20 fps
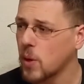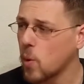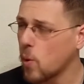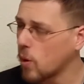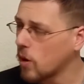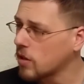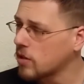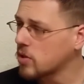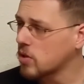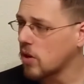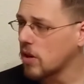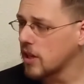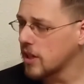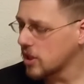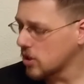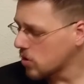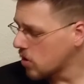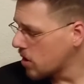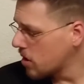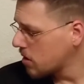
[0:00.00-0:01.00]
oder soll
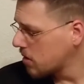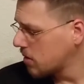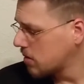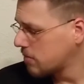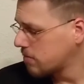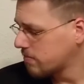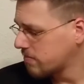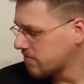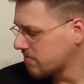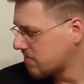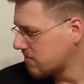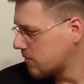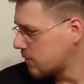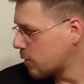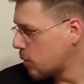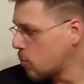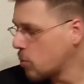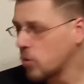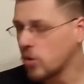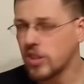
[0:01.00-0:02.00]
ich noch
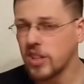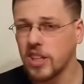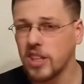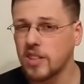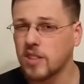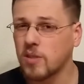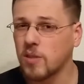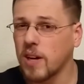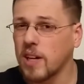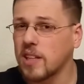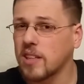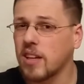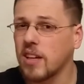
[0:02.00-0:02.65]
vermutlich zwei,